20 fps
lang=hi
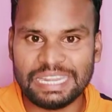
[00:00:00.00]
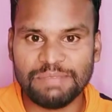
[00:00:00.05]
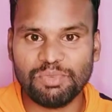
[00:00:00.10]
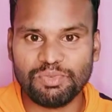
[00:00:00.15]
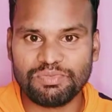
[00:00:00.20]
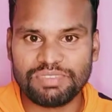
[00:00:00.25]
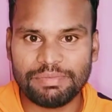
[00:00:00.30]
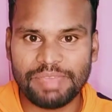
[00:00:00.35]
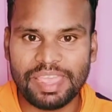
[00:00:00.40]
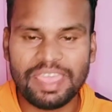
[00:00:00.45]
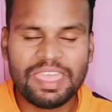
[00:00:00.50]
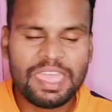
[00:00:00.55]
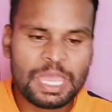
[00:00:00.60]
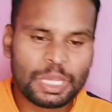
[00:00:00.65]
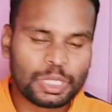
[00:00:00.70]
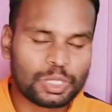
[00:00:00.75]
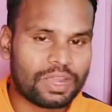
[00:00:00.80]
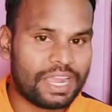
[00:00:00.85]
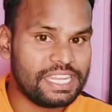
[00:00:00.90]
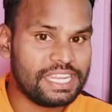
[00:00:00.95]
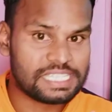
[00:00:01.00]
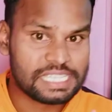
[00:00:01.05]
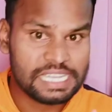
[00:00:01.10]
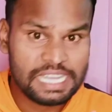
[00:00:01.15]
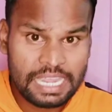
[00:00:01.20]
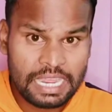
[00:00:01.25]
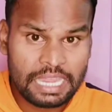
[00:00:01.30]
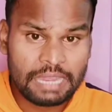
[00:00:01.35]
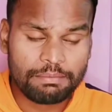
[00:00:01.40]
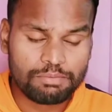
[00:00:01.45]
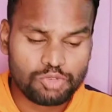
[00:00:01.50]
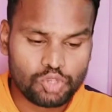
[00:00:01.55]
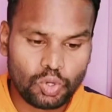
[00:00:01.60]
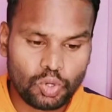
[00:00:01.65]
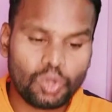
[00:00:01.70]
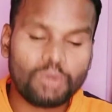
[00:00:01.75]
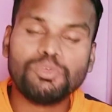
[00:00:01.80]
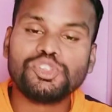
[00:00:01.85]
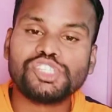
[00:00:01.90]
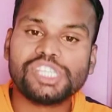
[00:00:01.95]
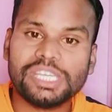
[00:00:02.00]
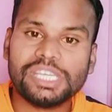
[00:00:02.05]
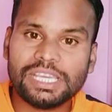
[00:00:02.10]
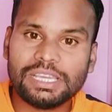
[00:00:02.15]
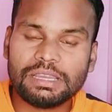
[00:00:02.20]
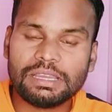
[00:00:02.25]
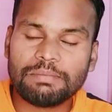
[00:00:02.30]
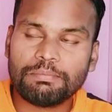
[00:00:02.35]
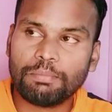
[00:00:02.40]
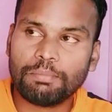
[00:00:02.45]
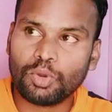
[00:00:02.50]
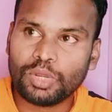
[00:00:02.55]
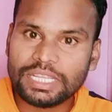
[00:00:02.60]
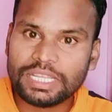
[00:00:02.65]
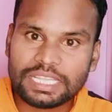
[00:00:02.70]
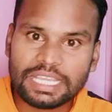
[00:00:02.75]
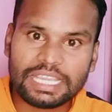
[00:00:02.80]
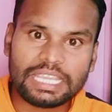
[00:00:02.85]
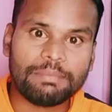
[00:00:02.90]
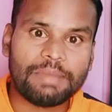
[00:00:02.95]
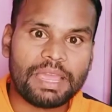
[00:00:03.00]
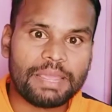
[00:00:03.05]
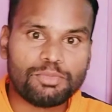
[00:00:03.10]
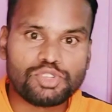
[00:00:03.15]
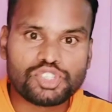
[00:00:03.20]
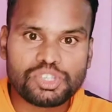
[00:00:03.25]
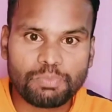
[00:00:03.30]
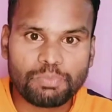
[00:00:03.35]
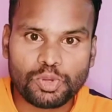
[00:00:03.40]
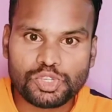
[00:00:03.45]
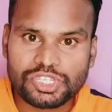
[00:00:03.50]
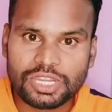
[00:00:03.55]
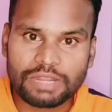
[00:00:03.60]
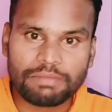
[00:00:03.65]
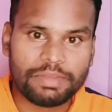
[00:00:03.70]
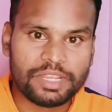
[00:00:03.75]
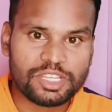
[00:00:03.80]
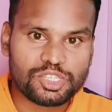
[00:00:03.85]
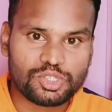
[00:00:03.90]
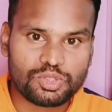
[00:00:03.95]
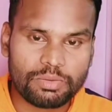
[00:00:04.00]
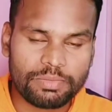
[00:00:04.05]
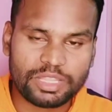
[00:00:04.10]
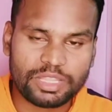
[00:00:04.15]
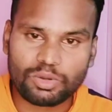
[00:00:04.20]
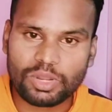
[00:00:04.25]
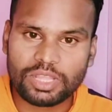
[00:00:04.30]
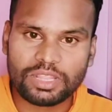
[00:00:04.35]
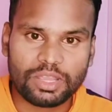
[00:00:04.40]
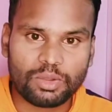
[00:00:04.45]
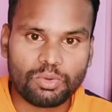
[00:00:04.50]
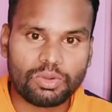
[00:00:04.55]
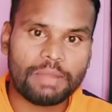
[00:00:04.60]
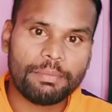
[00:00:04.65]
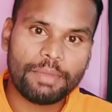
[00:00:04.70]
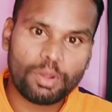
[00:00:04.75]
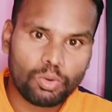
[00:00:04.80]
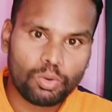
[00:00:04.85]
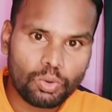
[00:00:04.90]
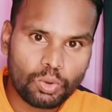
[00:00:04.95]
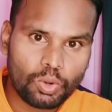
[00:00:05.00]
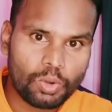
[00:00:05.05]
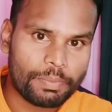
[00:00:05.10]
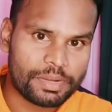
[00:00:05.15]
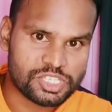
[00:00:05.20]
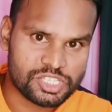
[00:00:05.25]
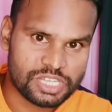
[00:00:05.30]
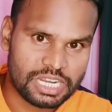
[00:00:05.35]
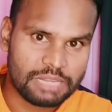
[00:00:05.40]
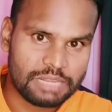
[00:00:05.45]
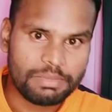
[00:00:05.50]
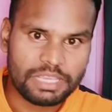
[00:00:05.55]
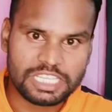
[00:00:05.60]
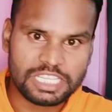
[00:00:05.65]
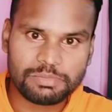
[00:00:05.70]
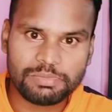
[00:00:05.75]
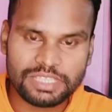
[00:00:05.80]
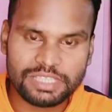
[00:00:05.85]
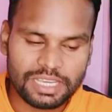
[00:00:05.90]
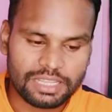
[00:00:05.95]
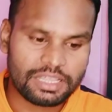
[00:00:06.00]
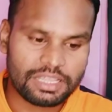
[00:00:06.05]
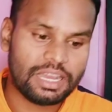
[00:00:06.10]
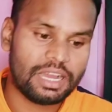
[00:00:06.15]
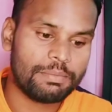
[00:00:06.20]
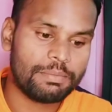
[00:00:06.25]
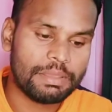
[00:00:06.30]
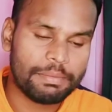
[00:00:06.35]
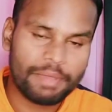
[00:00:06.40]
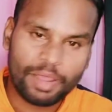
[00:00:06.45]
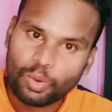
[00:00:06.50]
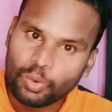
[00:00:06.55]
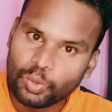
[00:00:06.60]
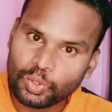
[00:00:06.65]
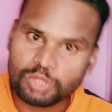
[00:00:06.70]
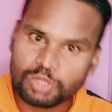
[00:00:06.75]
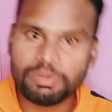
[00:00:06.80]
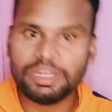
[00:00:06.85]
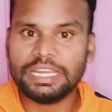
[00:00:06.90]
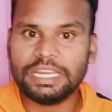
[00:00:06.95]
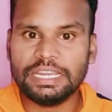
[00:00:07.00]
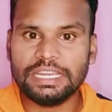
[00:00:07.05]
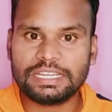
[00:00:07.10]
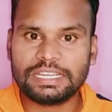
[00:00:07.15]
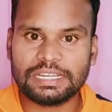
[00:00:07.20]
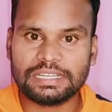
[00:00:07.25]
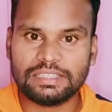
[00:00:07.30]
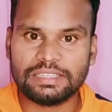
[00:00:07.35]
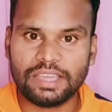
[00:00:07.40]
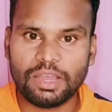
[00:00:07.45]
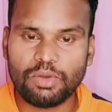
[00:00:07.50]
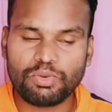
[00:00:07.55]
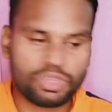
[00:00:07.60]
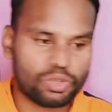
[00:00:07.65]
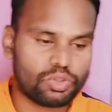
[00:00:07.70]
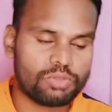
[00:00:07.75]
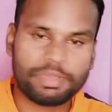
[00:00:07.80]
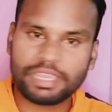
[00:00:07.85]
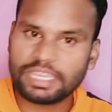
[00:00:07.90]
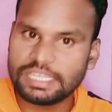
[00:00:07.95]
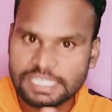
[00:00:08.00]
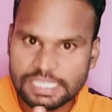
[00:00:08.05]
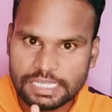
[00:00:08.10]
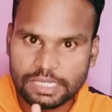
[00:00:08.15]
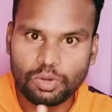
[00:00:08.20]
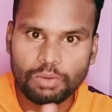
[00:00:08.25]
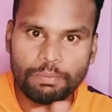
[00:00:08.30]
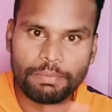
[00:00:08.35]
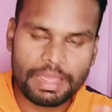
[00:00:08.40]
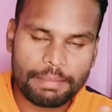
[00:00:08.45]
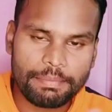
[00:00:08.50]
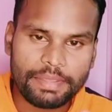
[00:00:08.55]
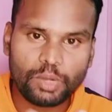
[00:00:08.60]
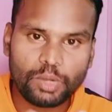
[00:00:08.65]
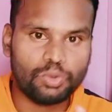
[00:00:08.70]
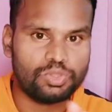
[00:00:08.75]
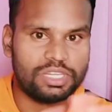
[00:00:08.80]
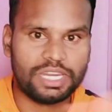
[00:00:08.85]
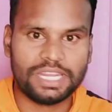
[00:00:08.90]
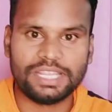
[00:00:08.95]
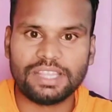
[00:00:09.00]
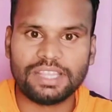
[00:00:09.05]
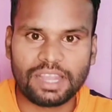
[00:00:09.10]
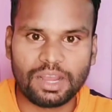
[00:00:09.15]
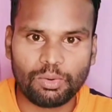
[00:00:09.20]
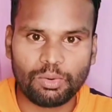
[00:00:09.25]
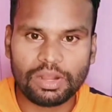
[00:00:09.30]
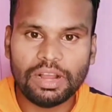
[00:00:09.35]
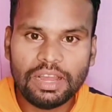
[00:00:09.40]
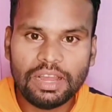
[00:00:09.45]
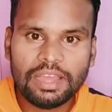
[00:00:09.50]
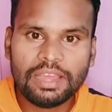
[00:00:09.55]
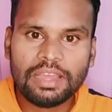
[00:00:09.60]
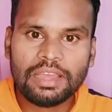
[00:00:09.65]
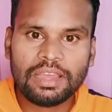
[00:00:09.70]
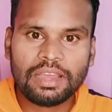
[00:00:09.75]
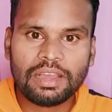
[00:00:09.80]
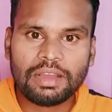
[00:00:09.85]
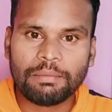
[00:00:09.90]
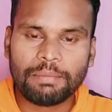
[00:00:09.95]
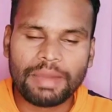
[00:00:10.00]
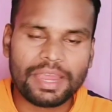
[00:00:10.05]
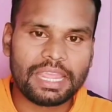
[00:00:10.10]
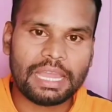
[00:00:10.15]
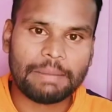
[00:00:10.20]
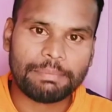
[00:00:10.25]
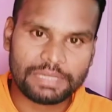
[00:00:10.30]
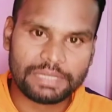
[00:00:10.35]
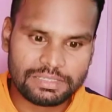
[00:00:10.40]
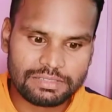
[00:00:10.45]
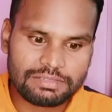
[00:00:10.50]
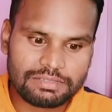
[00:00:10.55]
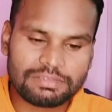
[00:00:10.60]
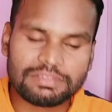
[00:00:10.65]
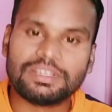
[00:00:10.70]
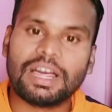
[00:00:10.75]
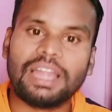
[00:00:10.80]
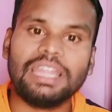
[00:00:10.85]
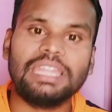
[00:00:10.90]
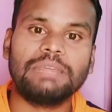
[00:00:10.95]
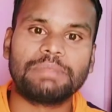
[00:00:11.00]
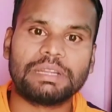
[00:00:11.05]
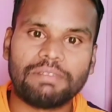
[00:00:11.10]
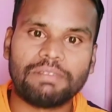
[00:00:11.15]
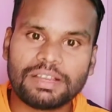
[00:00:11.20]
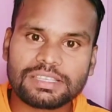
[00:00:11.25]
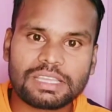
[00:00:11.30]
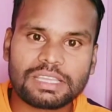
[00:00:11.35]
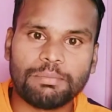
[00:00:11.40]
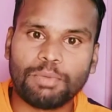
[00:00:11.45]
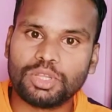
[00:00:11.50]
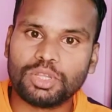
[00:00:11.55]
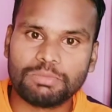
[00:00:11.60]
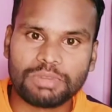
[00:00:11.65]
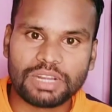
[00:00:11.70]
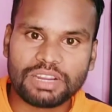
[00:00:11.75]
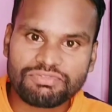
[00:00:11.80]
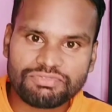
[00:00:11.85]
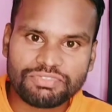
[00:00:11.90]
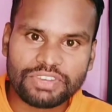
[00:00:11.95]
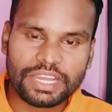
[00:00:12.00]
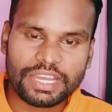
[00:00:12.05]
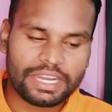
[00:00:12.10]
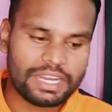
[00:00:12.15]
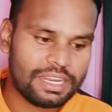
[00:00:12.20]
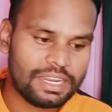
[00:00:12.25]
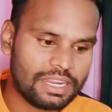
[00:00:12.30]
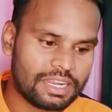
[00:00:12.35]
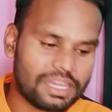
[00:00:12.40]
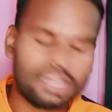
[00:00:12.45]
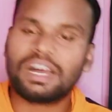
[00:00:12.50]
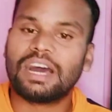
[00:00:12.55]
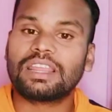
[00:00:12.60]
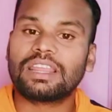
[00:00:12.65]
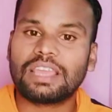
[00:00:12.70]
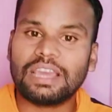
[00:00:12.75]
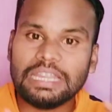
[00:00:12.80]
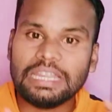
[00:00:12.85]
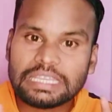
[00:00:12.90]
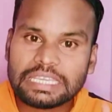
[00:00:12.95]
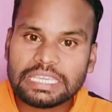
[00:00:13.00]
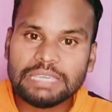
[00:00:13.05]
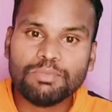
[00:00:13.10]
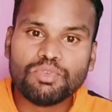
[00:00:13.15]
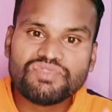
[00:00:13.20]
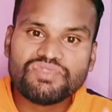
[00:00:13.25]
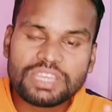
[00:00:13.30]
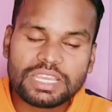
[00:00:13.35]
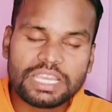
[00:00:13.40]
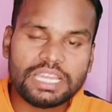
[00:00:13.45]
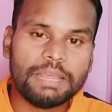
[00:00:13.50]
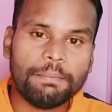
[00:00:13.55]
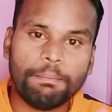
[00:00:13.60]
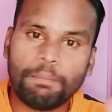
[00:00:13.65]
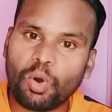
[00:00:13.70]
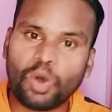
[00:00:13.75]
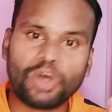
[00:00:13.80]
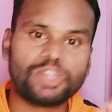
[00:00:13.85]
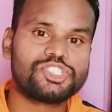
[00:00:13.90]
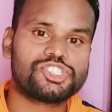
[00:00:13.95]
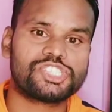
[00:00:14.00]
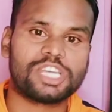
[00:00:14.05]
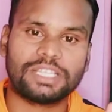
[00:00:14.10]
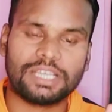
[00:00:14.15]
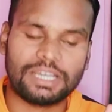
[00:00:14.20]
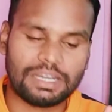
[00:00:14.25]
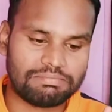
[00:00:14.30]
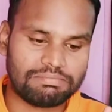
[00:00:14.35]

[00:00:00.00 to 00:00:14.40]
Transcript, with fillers: मूवी में तो गाइज जो लोग मुझे बोले थे कि भाई मुझे पोस्टर भेज दो मैं थोड़ा देखूंगा मैं उन लोगों को पर्सनली भेज भी दिया था अभी मैं खुद भी डिलीट कर दिया हूं क्योंकि मैं किसी को मैं भी खुद नहीं दिखाऊंगा भाई अपन डार्लिंग प्रभास का बहुत बड़ा फैन है और कल की मूवी के लिए बहुत ज्यादा